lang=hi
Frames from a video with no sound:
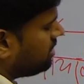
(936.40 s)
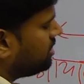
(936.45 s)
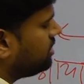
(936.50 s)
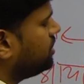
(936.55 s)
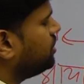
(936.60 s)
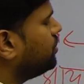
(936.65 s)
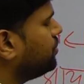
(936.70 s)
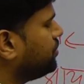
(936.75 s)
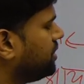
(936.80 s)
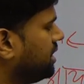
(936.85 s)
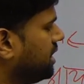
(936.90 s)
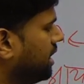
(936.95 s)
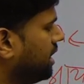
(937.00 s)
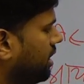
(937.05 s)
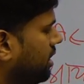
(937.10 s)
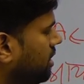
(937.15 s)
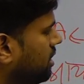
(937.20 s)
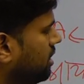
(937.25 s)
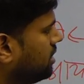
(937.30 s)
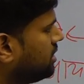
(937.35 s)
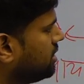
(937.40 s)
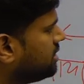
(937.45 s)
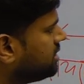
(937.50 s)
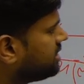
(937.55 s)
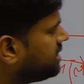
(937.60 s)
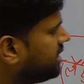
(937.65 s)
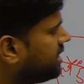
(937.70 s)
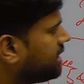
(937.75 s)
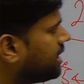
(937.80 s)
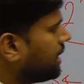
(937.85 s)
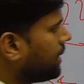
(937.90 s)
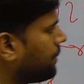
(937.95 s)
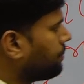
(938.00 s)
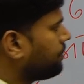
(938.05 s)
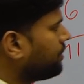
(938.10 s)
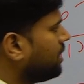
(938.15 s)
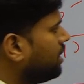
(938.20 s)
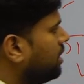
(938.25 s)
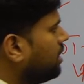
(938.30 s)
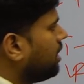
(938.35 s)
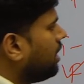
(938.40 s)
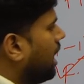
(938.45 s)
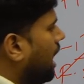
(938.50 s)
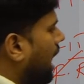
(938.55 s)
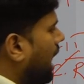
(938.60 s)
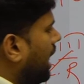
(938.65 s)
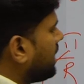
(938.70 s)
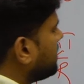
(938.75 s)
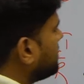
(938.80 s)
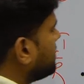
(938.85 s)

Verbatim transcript: ड्यूटी है ठीक है आगे